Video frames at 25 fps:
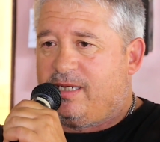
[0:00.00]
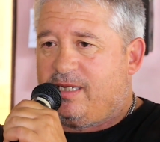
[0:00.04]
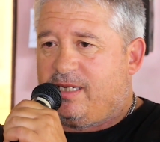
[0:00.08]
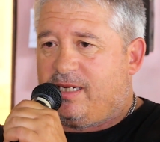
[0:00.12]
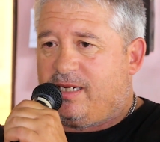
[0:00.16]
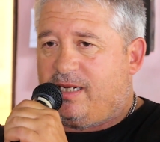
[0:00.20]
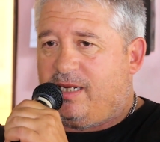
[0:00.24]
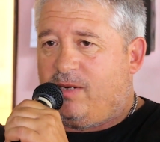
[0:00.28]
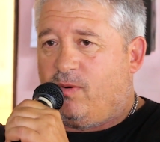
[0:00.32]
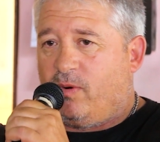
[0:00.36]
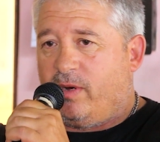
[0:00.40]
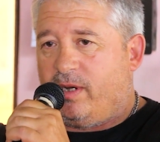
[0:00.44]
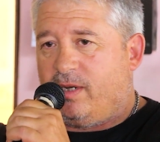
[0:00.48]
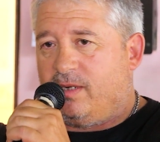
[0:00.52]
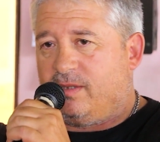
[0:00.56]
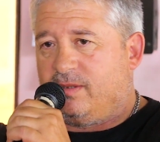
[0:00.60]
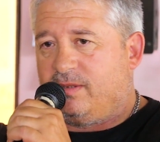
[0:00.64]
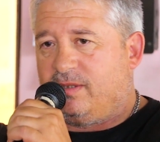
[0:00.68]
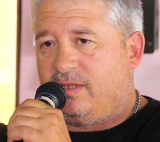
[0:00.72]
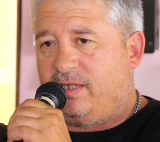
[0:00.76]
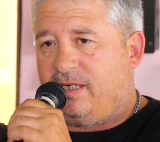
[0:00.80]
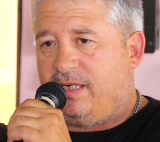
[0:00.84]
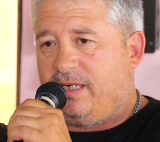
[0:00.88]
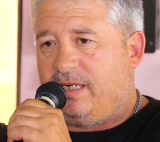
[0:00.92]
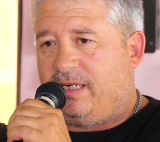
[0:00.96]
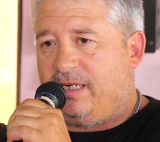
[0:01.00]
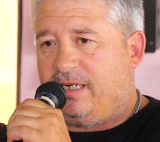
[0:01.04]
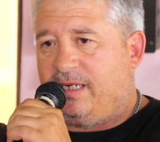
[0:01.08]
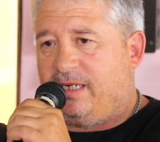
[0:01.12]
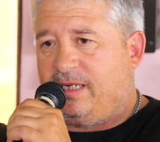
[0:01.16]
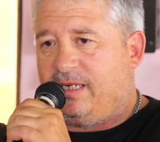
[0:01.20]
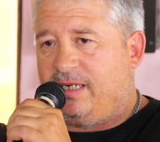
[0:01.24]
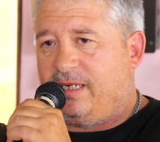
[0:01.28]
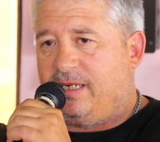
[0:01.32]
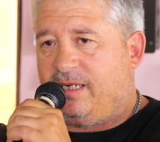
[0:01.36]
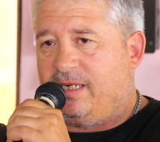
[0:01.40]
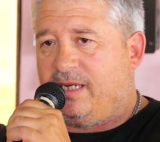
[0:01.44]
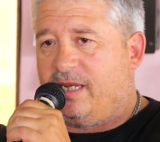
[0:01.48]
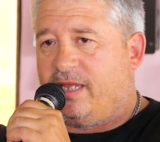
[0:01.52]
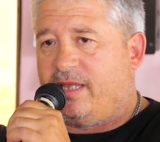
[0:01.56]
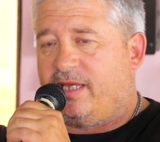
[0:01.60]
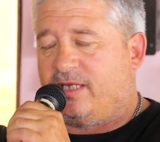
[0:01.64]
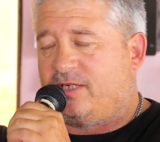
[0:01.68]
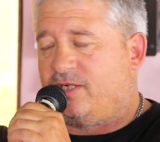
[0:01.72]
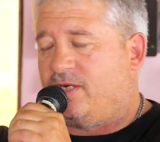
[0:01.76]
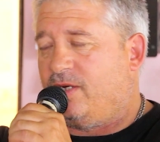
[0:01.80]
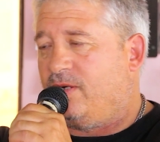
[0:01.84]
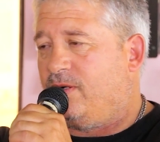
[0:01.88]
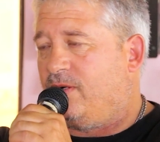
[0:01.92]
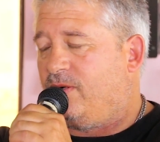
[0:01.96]
Y bueno, y les
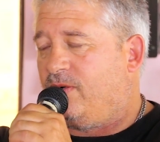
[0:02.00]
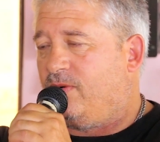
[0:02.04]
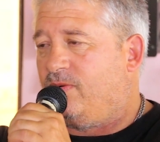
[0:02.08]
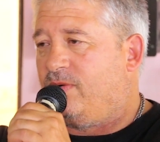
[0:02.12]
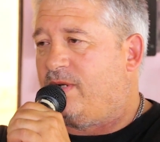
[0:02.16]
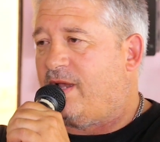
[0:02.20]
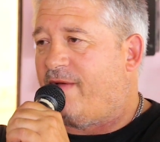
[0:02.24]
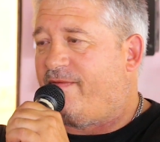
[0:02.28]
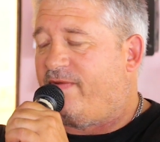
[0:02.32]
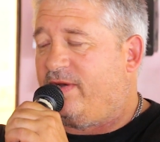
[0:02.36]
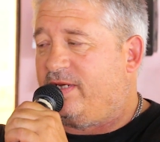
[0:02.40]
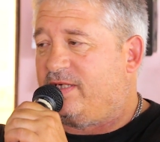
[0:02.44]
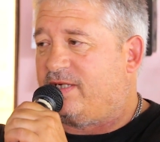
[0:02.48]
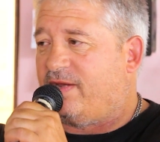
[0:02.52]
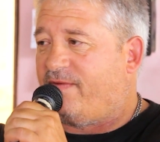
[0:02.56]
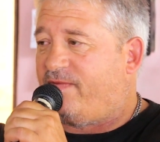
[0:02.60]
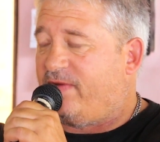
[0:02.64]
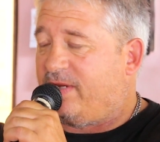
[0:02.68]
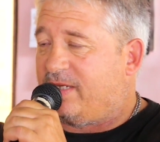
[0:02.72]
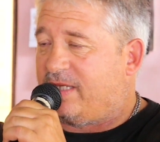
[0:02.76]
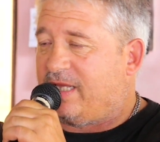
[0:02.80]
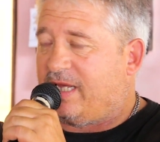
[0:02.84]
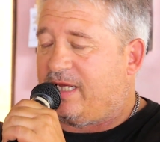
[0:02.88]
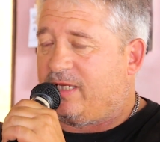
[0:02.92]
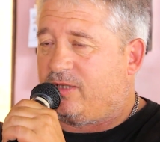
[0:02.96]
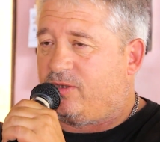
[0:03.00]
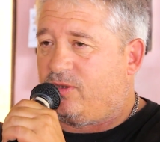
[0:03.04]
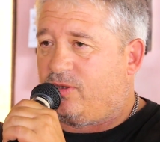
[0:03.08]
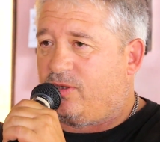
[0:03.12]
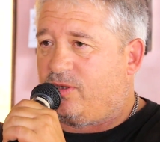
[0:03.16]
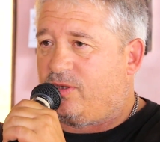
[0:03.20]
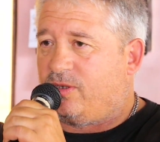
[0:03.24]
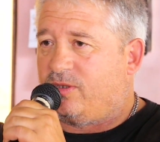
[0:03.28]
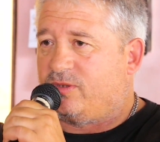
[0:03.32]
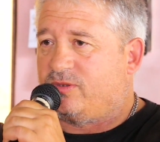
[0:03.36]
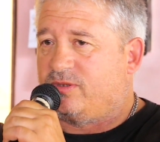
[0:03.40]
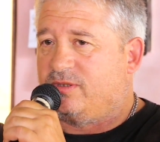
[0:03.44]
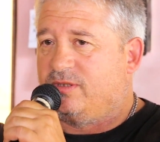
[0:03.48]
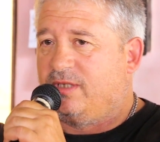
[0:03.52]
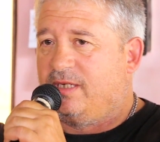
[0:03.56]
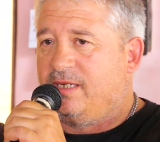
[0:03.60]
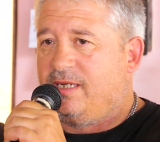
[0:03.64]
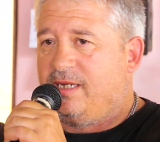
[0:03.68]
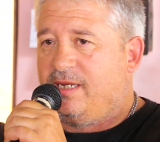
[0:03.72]
deseo unas felices fiestas a todos,